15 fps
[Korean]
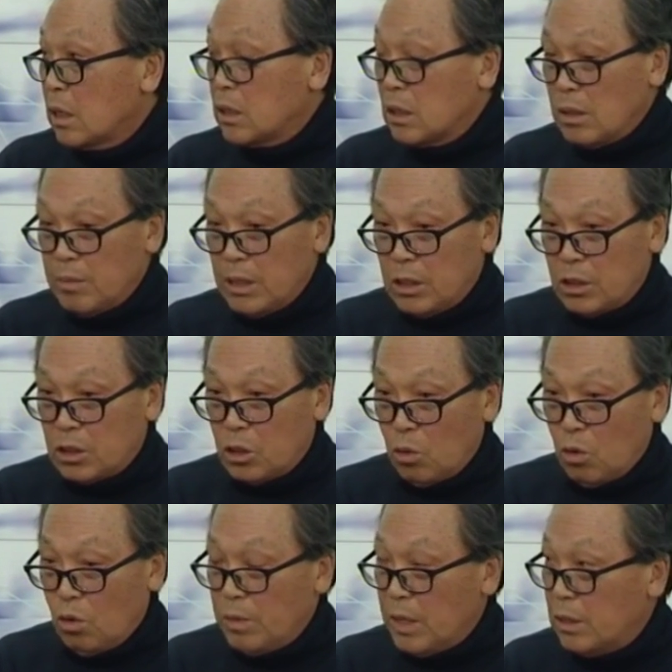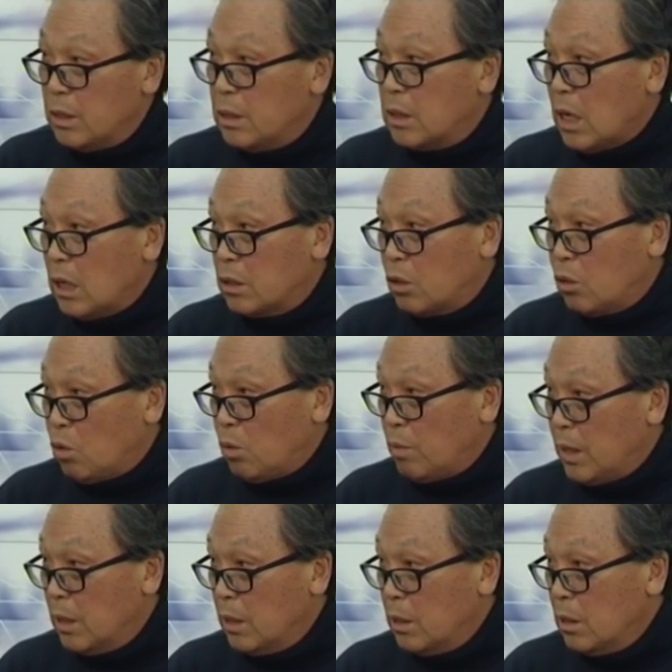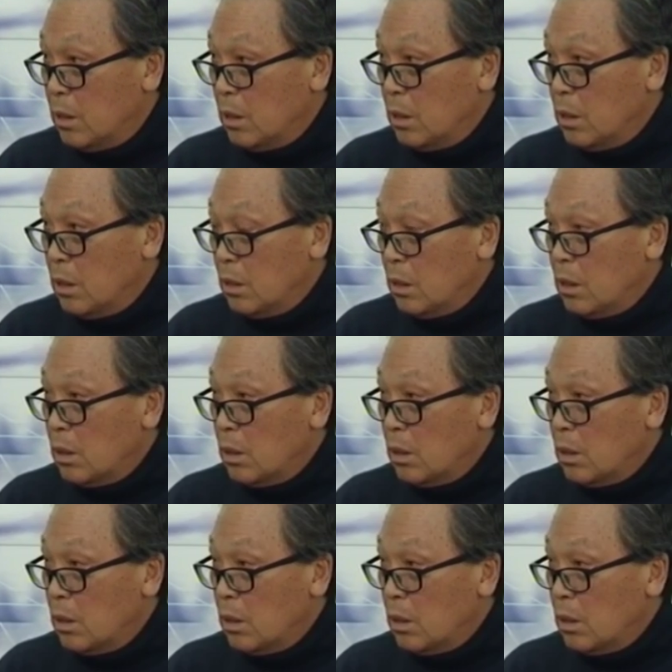그 다음에 2,500, 2,500. 네.